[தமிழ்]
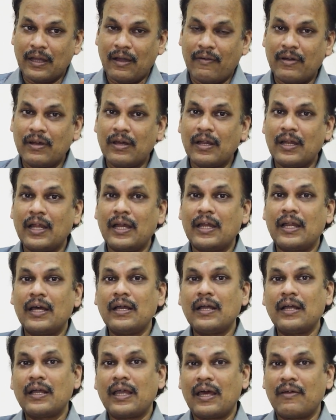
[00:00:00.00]
கவனம் இல்லைன்னா
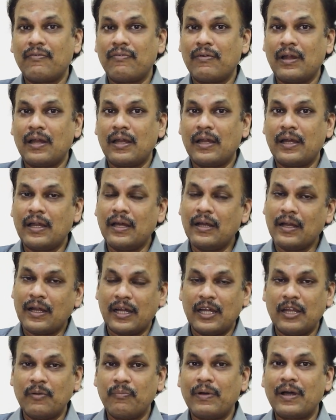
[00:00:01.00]
கேர்ஃபுல்லாக இல்லைன்னா
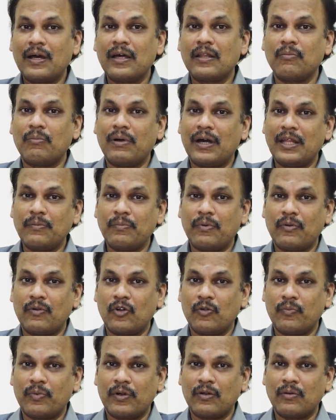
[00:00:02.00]
கண்டிப்பாக அது பாதிப்பை
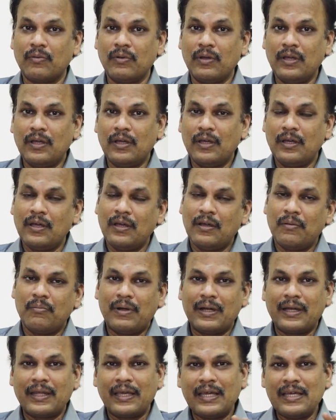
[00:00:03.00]
உண்டு பண்ணும்
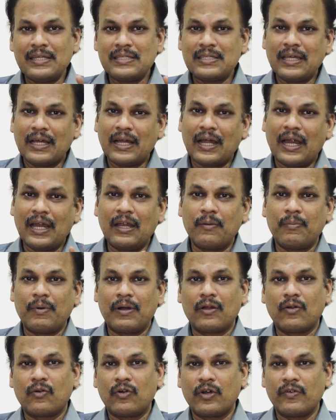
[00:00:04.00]
பட் ஈஸியாக ஹேண்டில்
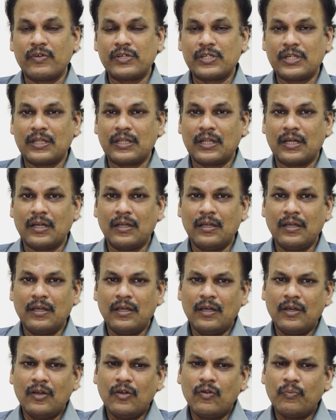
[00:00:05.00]
பண்ணக்கூடிய விஷயந்தான்
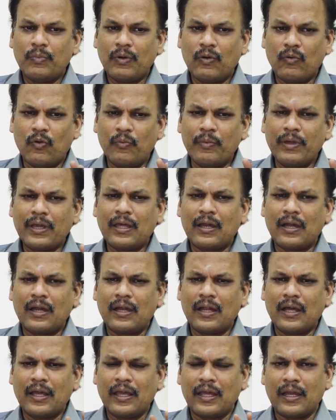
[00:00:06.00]
இப்போ
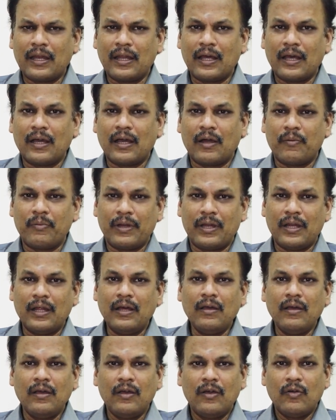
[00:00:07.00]
ஒமிக்ரான்னா என்ன அப்படின்னா
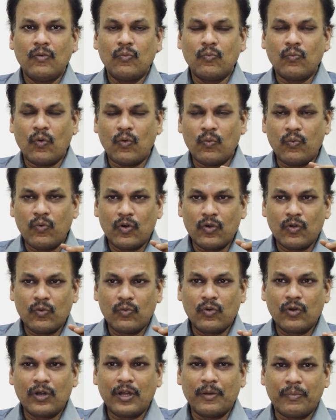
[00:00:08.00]
ஒவ்வொரு
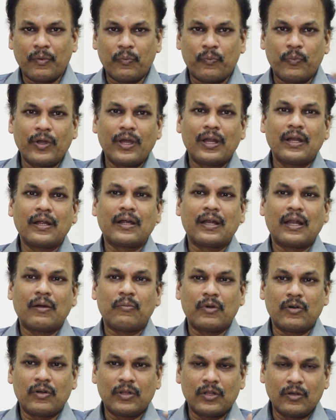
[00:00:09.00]
ஊர்லேயும் இப்போ புயலுக்கு
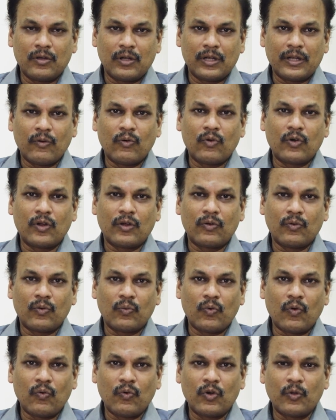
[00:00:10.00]
நம்ம வந்து இல்லை ஒரு
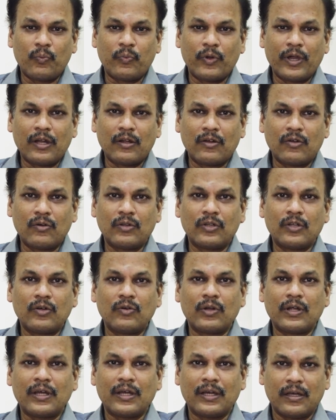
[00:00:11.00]
ஒவ்வொரு புயலுக்கும் வந்து
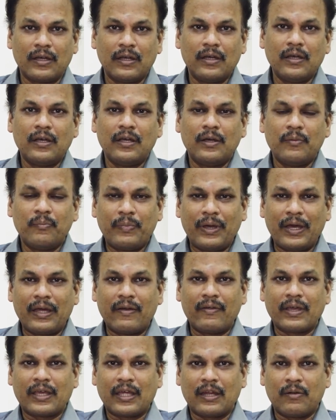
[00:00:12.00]
ஒரு
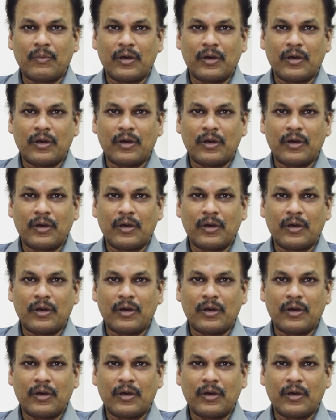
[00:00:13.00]
பேர் வைக்கிற